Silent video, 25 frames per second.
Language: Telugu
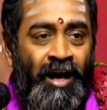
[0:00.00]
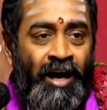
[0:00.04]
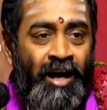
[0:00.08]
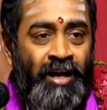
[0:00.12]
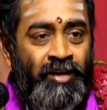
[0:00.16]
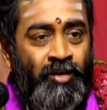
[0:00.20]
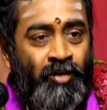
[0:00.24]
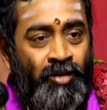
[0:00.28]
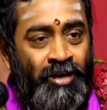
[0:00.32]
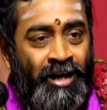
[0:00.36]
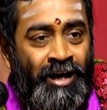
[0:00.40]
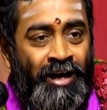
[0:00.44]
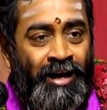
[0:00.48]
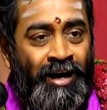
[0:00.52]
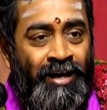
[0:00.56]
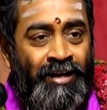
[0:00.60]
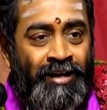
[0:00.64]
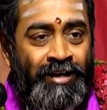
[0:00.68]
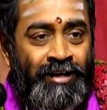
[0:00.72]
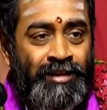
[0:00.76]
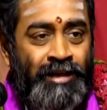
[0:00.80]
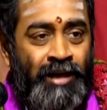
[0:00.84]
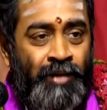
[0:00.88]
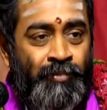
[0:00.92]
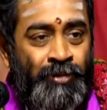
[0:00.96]
ఆయన ఒక
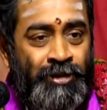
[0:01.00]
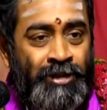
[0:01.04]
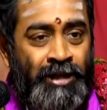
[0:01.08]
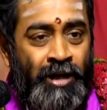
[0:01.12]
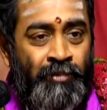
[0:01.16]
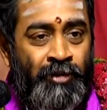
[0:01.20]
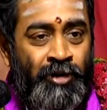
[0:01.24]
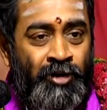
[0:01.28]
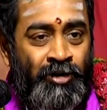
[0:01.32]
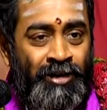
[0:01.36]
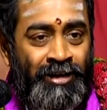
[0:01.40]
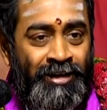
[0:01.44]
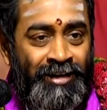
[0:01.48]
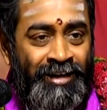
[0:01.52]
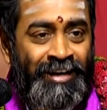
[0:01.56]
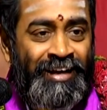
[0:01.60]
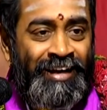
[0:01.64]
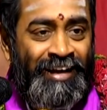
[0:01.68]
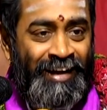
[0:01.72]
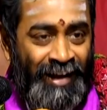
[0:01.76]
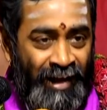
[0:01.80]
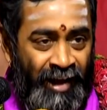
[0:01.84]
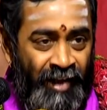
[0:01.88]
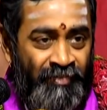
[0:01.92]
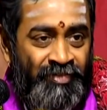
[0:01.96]
హరికథా పితామహుడండి
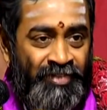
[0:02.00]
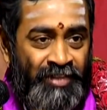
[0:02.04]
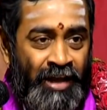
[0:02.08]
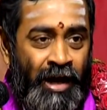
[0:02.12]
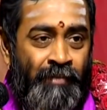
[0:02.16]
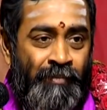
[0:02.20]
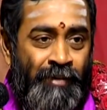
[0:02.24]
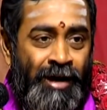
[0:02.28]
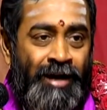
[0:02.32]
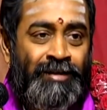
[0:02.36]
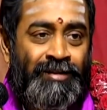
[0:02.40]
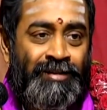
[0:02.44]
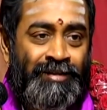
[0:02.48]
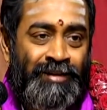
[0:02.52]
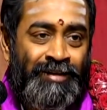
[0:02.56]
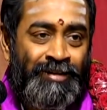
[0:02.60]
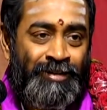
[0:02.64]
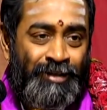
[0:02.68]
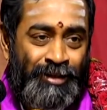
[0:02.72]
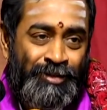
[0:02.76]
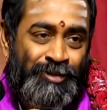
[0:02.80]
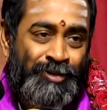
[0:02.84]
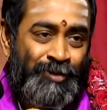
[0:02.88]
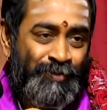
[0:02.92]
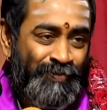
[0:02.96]
అంతే ఆ మాత్రం
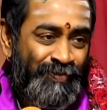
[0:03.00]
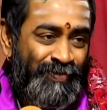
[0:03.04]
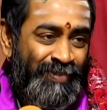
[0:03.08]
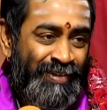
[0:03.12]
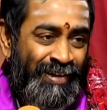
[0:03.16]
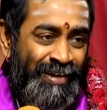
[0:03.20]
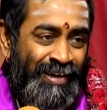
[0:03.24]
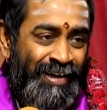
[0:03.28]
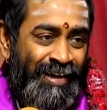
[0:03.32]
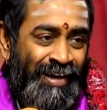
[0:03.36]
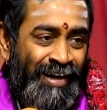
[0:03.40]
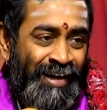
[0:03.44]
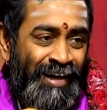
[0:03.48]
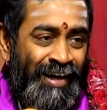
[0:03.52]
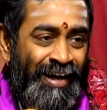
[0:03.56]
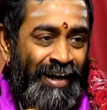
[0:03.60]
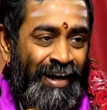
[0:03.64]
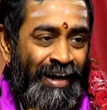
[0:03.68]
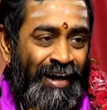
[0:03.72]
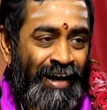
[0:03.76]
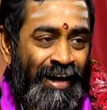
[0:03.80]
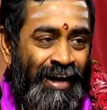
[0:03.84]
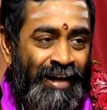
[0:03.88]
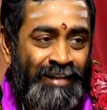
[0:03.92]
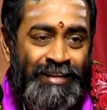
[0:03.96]
తెలుసు
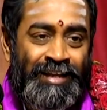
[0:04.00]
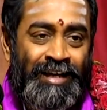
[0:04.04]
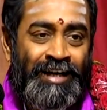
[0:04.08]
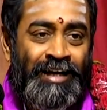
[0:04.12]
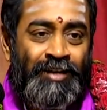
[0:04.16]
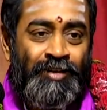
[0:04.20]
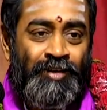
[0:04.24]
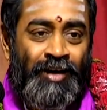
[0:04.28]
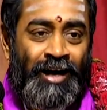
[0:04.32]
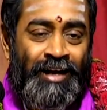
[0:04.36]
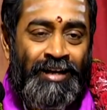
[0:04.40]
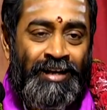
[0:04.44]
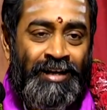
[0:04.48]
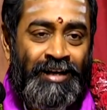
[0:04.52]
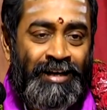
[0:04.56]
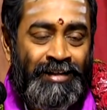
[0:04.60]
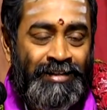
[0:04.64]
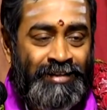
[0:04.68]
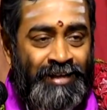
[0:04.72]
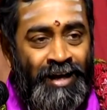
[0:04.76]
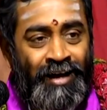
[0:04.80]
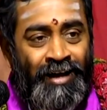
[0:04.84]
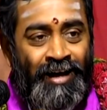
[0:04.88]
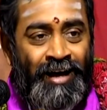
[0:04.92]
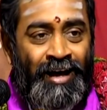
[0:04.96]
అంతేకాదు
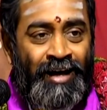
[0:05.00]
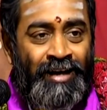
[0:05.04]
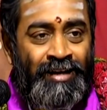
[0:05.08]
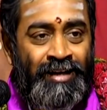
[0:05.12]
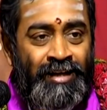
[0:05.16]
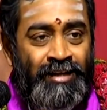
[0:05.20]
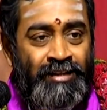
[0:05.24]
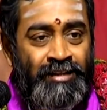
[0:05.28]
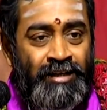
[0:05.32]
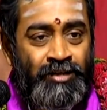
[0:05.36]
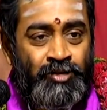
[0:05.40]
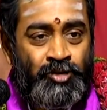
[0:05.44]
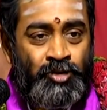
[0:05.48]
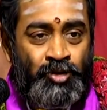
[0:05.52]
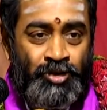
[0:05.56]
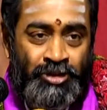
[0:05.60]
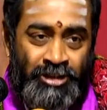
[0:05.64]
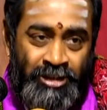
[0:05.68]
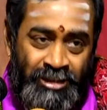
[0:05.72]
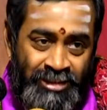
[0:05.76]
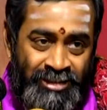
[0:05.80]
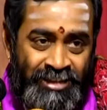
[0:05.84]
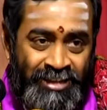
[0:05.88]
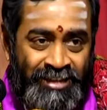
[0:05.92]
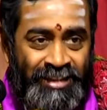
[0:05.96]
హరికథ అనేది
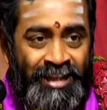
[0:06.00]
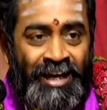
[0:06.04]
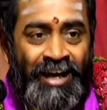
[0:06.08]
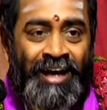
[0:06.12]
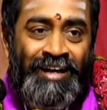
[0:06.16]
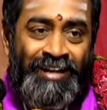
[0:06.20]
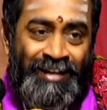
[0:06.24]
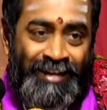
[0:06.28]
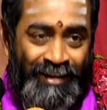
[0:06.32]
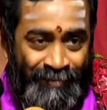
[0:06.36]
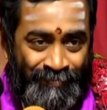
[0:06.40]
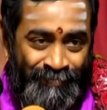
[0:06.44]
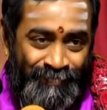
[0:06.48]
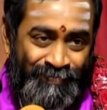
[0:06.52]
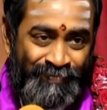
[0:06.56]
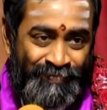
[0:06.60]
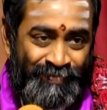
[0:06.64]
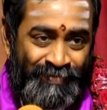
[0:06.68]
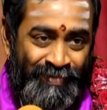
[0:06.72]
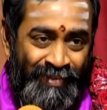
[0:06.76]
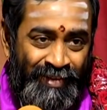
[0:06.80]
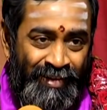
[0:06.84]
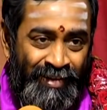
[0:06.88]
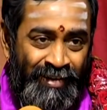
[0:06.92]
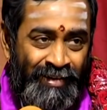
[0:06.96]
సృజించిందే ఆయన
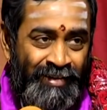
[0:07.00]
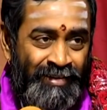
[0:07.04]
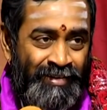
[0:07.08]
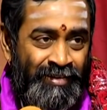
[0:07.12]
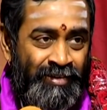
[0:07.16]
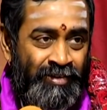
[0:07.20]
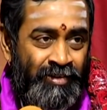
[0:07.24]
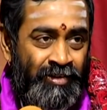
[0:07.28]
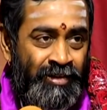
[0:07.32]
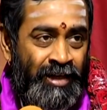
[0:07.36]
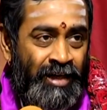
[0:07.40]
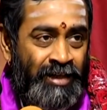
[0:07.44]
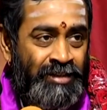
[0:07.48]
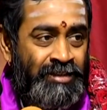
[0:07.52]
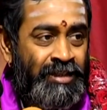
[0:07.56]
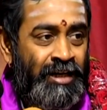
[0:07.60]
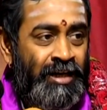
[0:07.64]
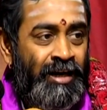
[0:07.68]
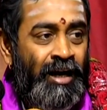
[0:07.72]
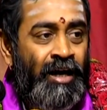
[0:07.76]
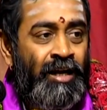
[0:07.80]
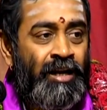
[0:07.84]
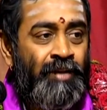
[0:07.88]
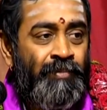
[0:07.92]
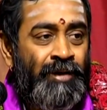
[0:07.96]

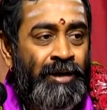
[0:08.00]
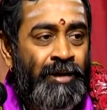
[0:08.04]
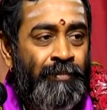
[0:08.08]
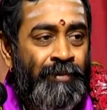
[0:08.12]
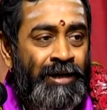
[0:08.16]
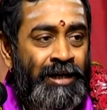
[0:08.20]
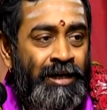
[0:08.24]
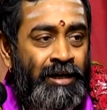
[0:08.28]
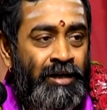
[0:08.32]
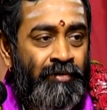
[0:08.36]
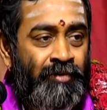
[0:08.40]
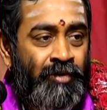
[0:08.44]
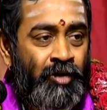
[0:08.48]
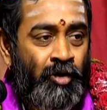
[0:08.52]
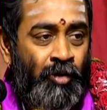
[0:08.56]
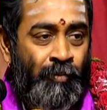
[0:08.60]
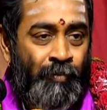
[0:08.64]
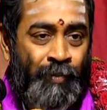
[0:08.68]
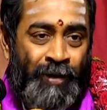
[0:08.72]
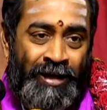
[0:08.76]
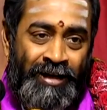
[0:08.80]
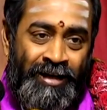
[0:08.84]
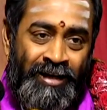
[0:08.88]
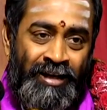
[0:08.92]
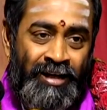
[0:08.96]
యక్షగానం అనబడేటువంటి ఒక
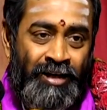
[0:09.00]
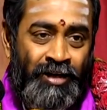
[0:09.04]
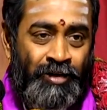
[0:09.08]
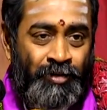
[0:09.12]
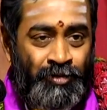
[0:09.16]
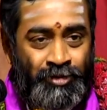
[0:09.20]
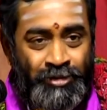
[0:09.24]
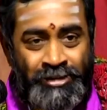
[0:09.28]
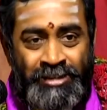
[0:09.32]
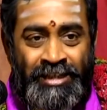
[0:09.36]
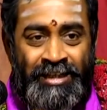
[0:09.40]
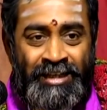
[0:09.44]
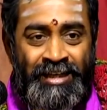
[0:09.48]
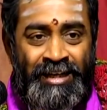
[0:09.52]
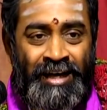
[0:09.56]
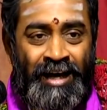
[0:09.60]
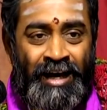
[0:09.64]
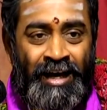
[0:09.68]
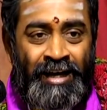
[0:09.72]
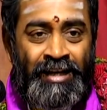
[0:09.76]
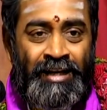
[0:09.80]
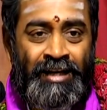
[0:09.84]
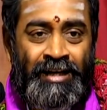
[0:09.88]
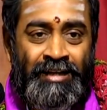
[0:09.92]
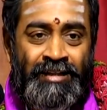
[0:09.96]
ప్రక్రియ నుంచి
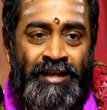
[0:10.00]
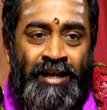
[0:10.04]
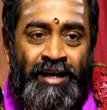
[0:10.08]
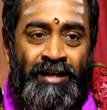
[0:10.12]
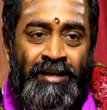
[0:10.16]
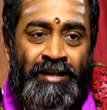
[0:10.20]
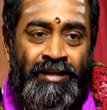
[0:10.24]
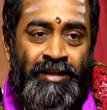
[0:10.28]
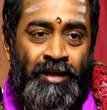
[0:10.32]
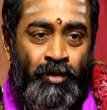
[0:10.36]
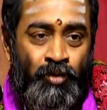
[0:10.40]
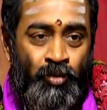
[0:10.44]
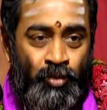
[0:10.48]
హరికథ అనేది